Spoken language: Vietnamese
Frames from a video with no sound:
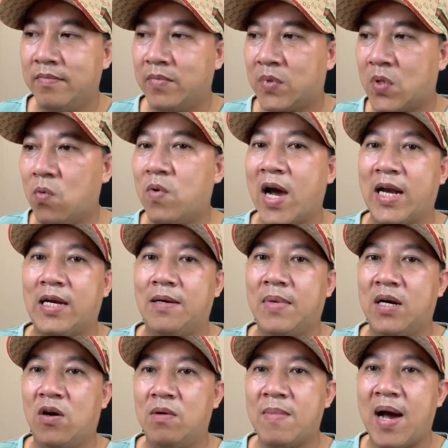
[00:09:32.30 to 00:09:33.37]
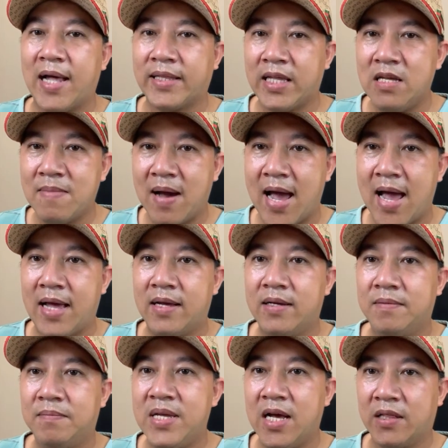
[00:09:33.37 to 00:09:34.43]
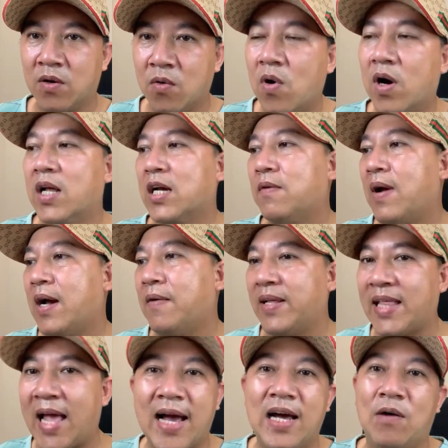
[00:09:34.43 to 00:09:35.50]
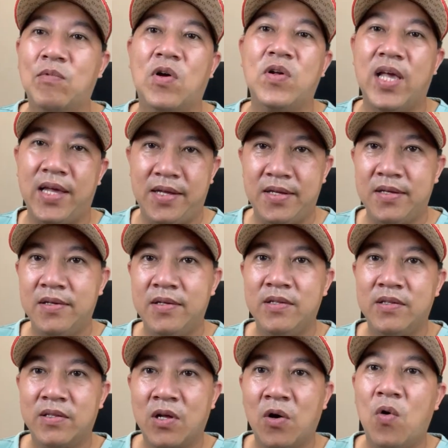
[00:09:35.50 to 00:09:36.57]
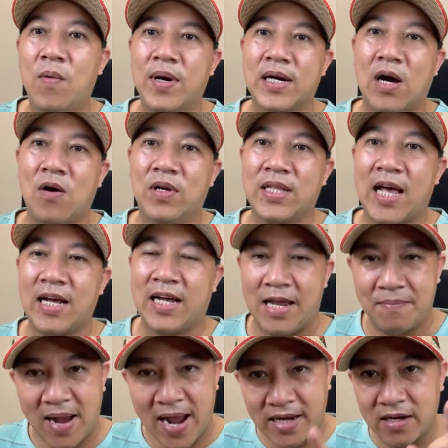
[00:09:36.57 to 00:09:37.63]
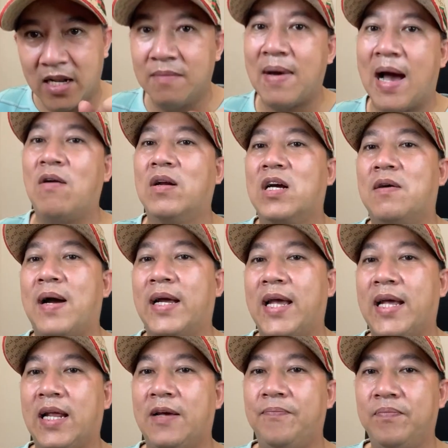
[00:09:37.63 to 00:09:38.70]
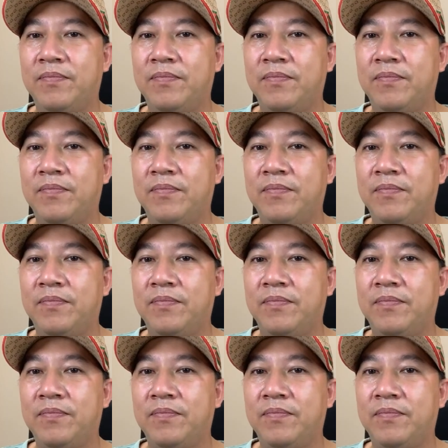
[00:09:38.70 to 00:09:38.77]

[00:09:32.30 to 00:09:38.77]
Tu hành mà đòi 3,3 tỷ. Bây giờ thua đó các bạn, phải thắng không nói gì. Thua bắt đầu người ta ngày mai lên báo các bạn nghe nè.